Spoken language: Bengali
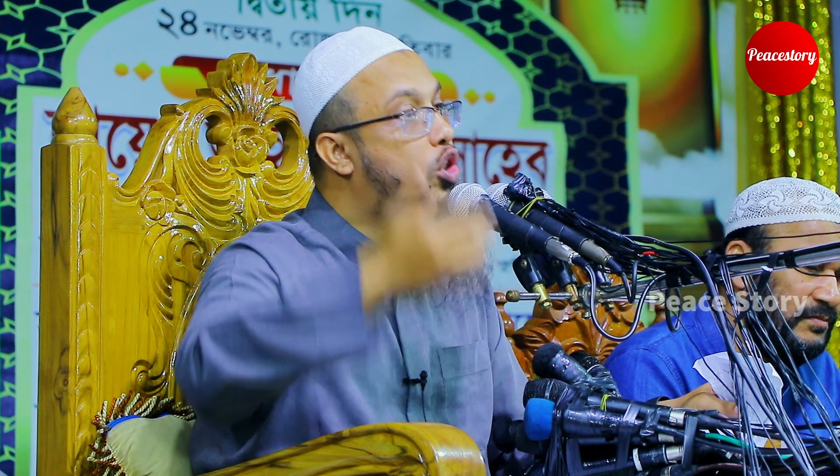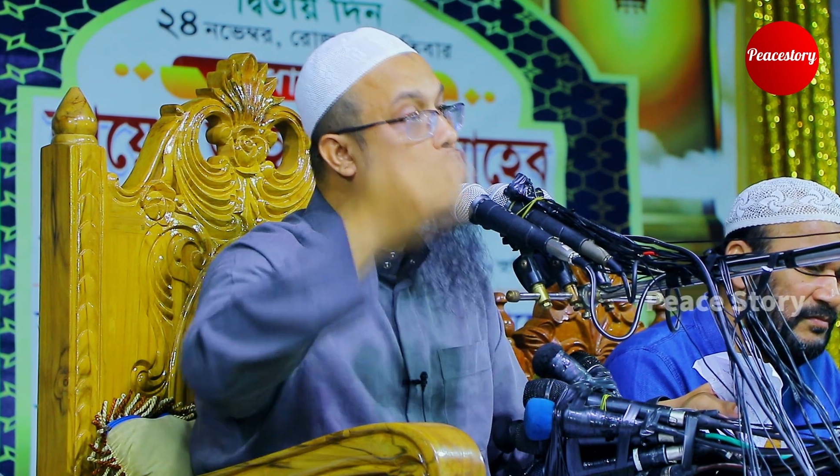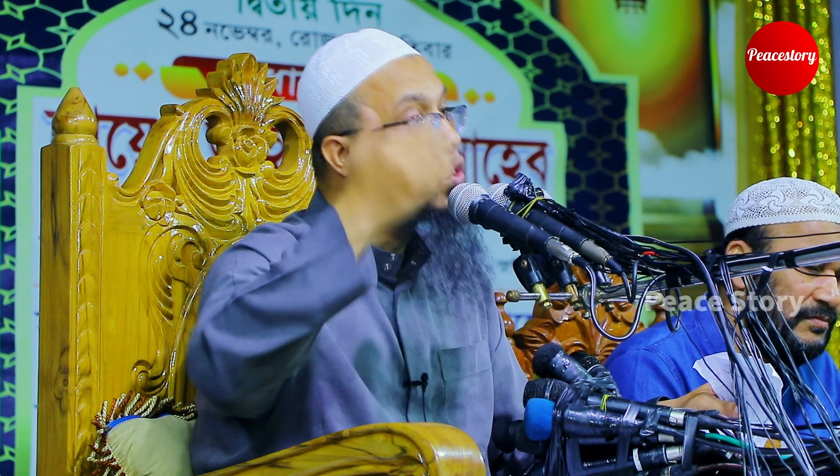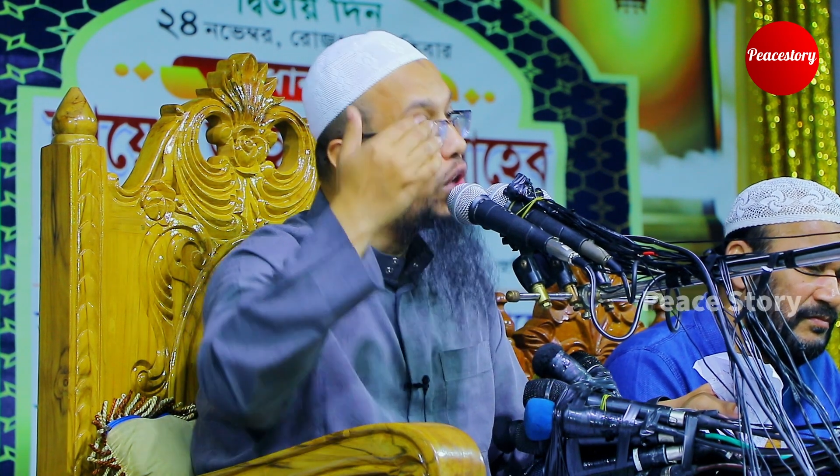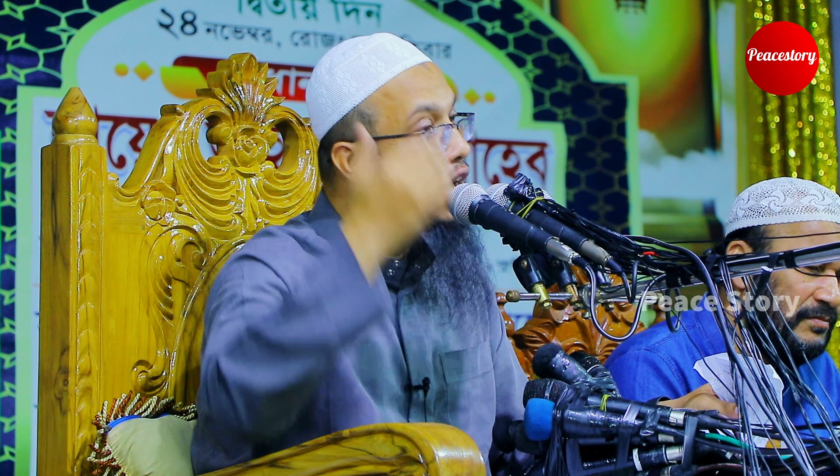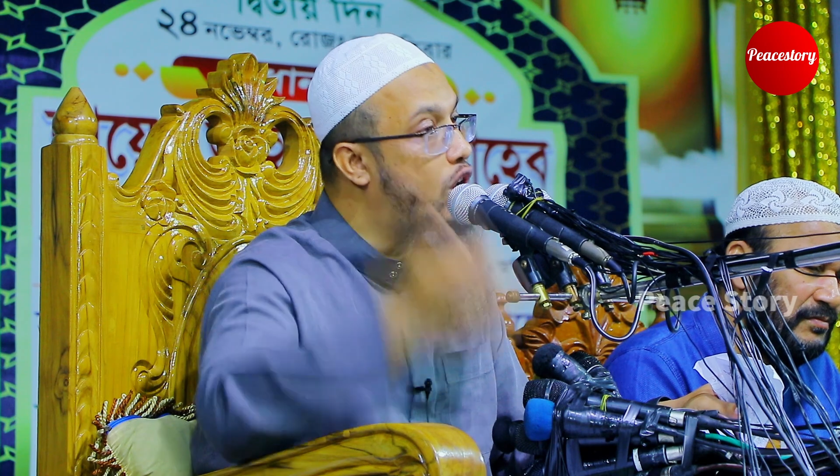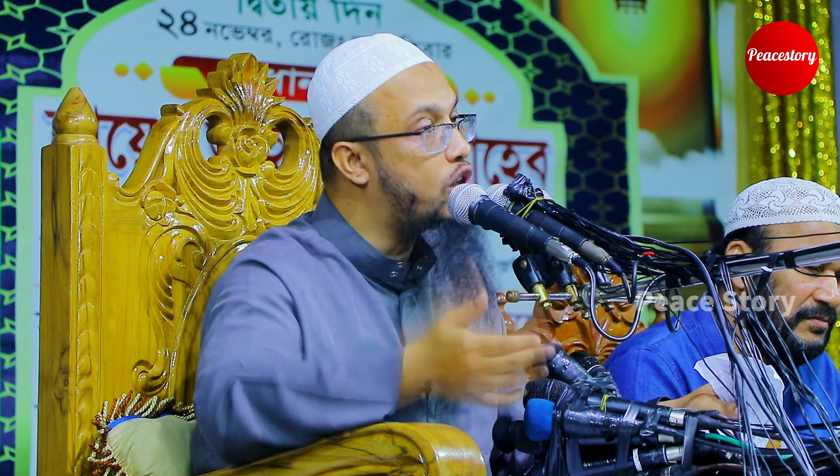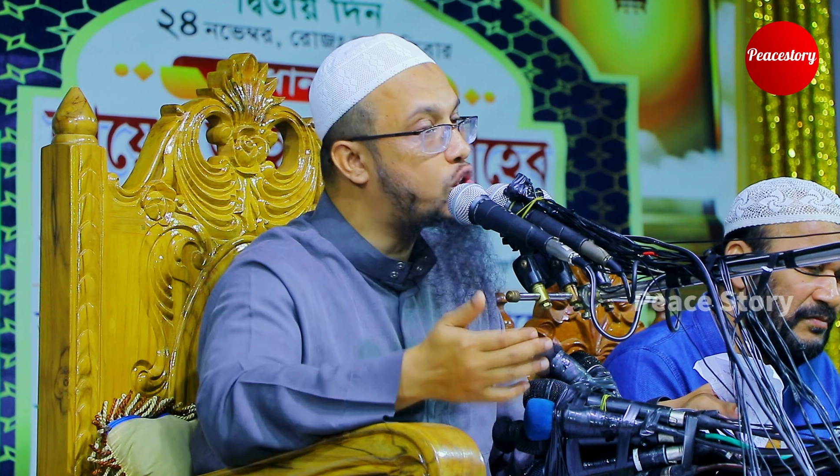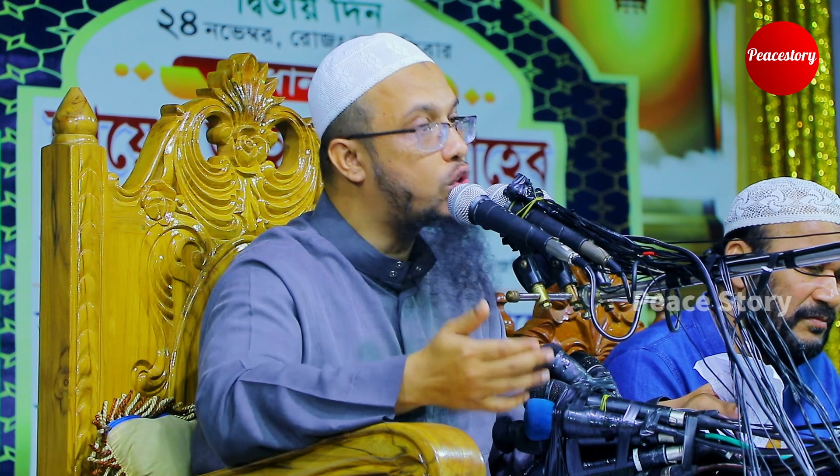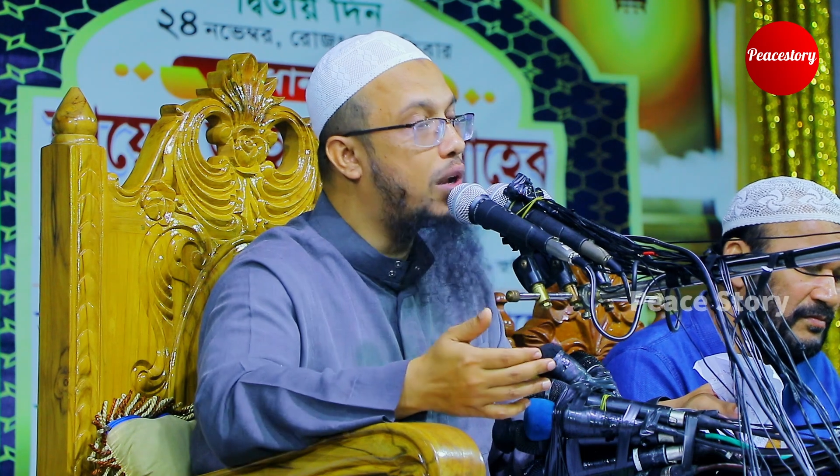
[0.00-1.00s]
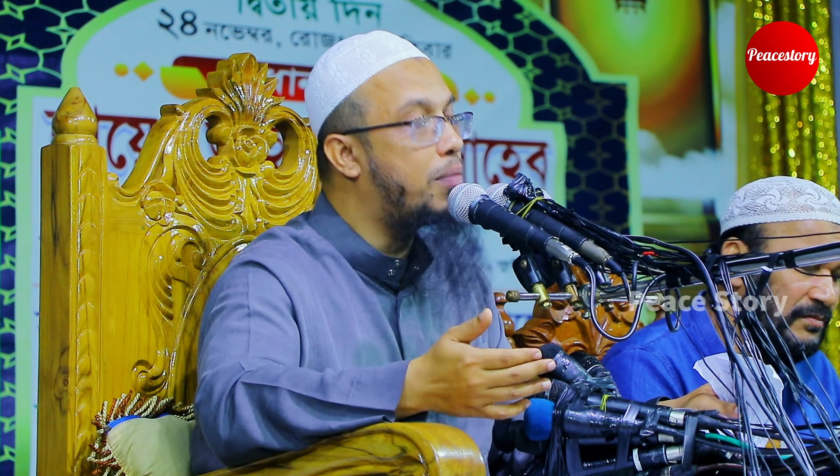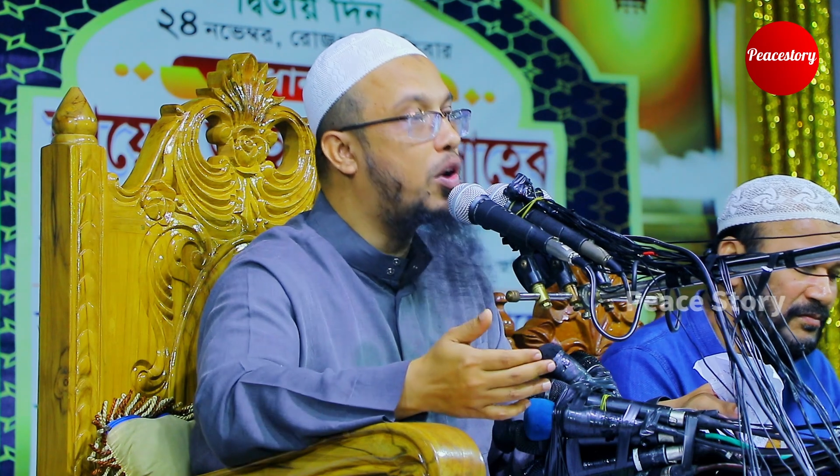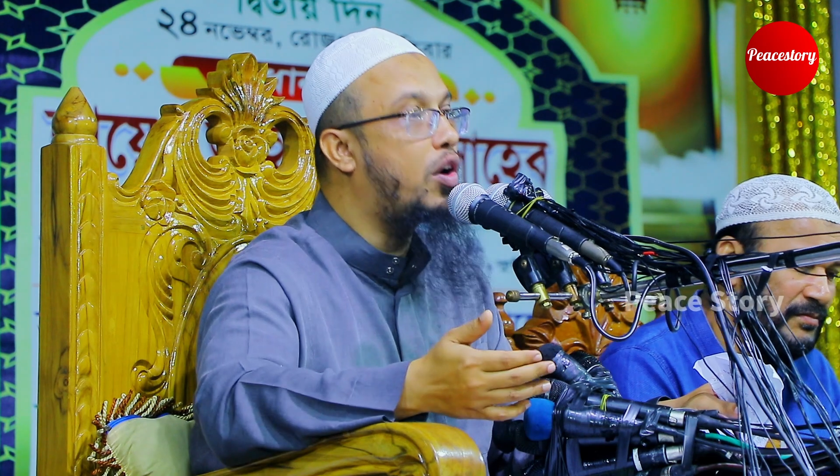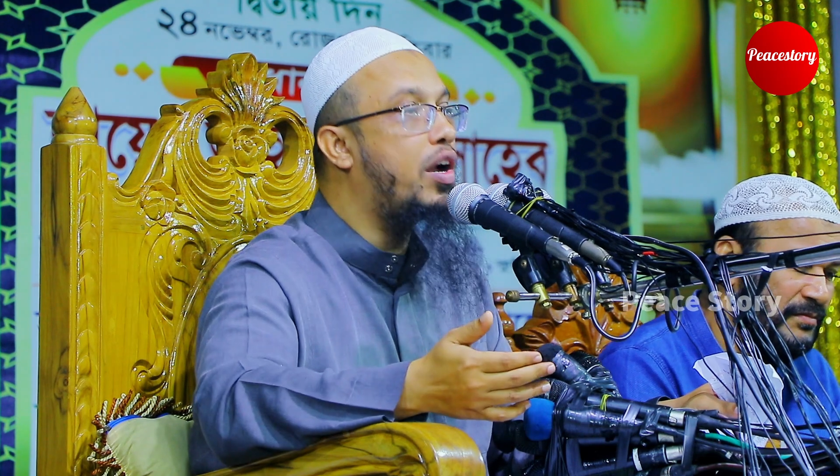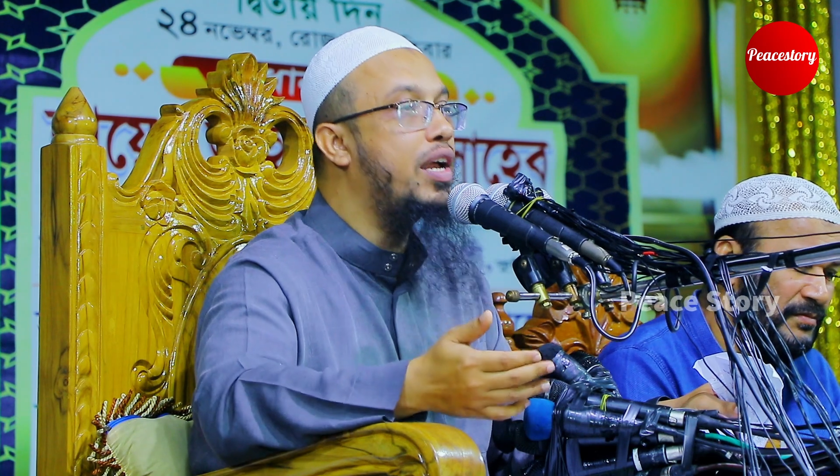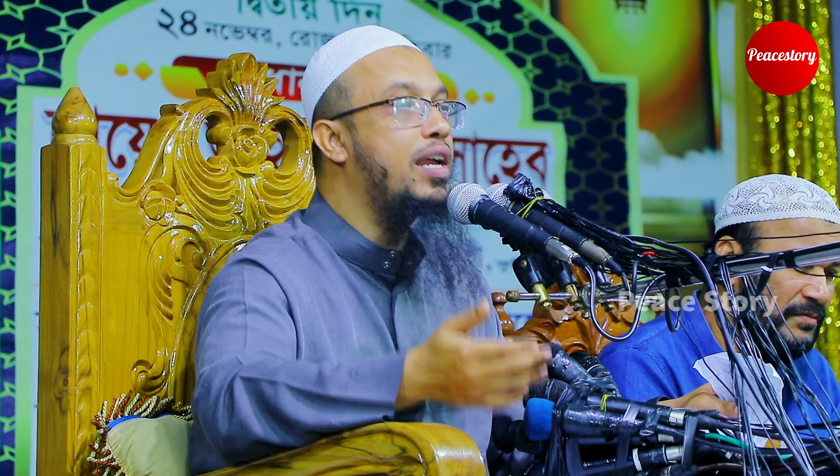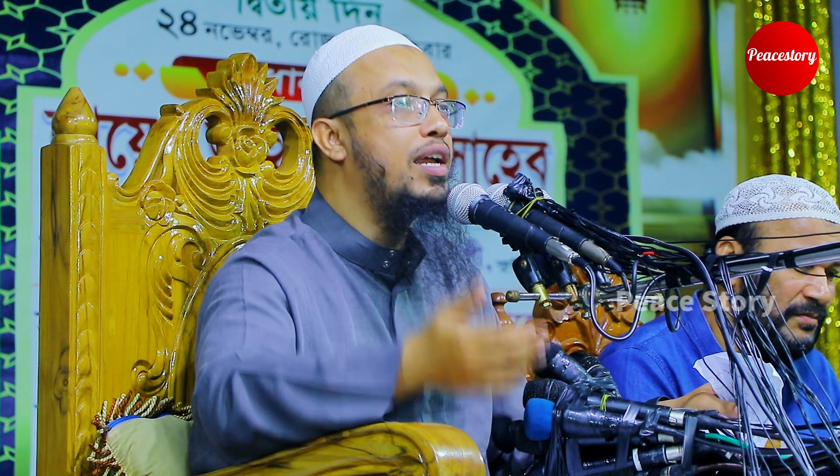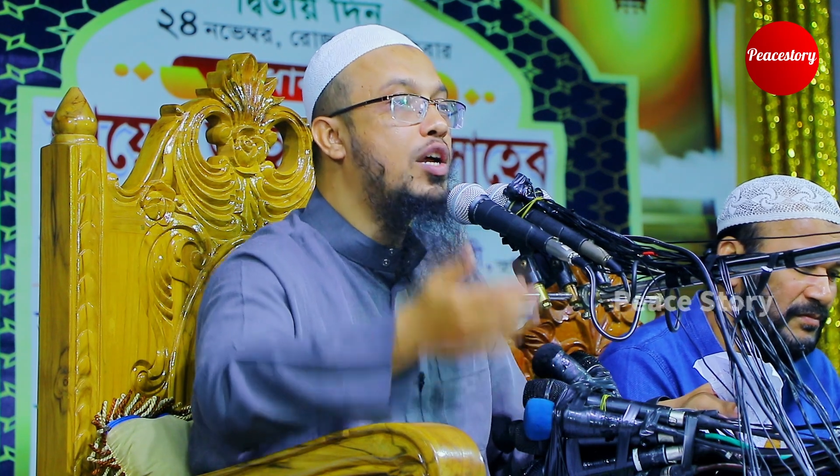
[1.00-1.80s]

শুনলেও সব হয়